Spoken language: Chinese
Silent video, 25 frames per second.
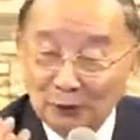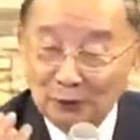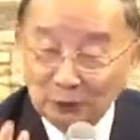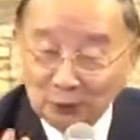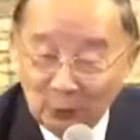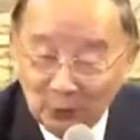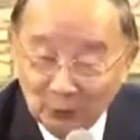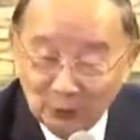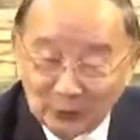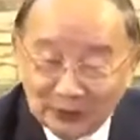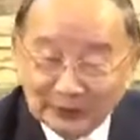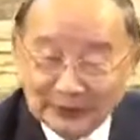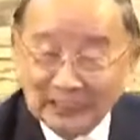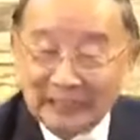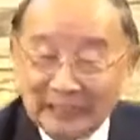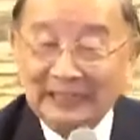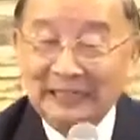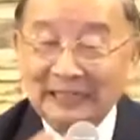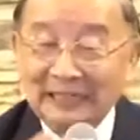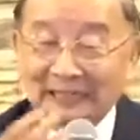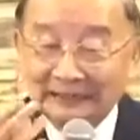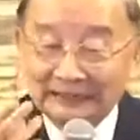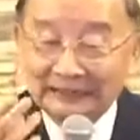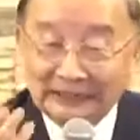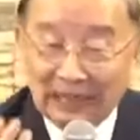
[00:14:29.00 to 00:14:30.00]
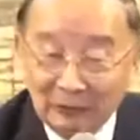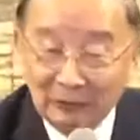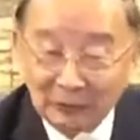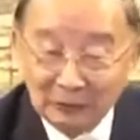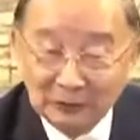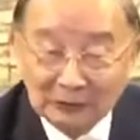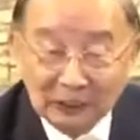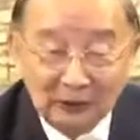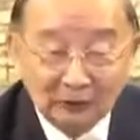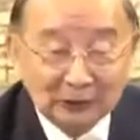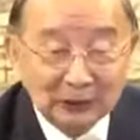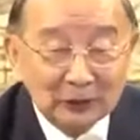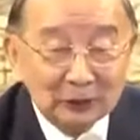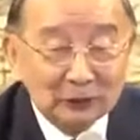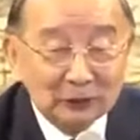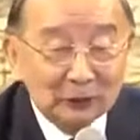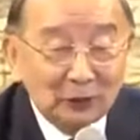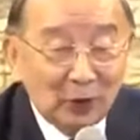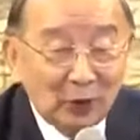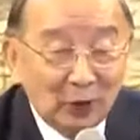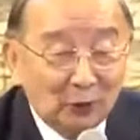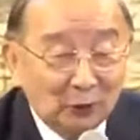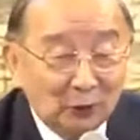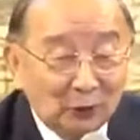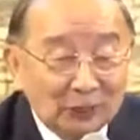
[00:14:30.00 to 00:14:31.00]
同心祷告的时
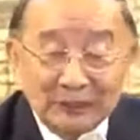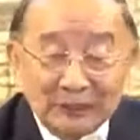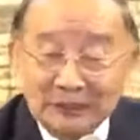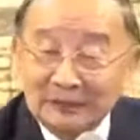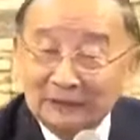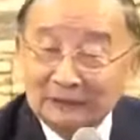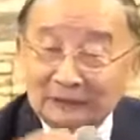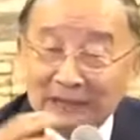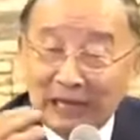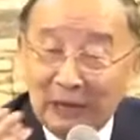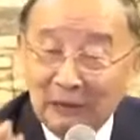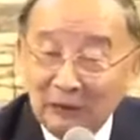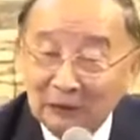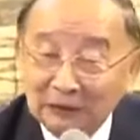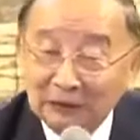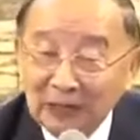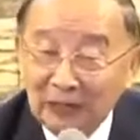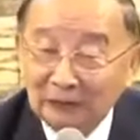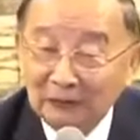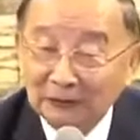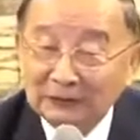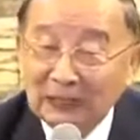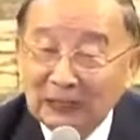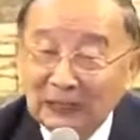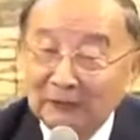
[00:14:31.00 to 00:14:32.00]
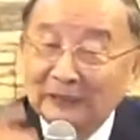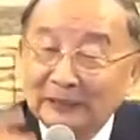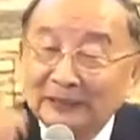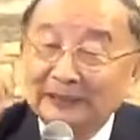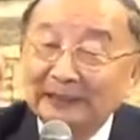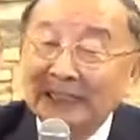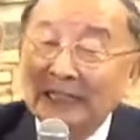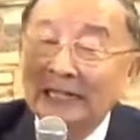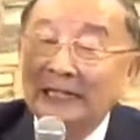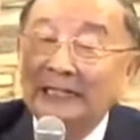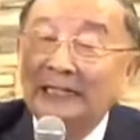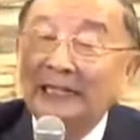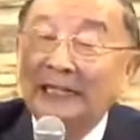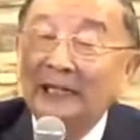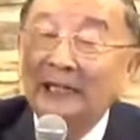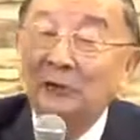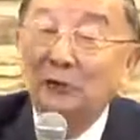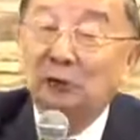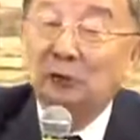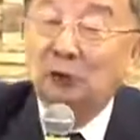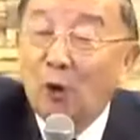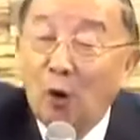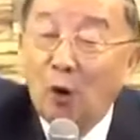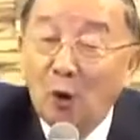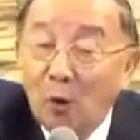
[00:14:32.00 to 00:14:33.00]
候，祷告到圣灵
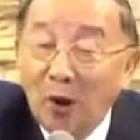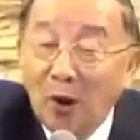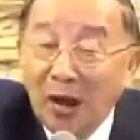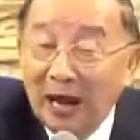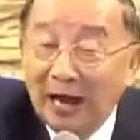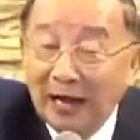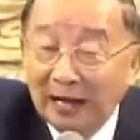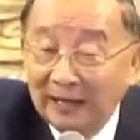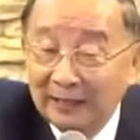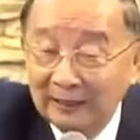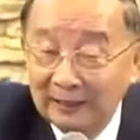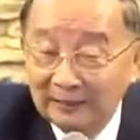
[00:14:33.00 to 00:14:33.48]
说话，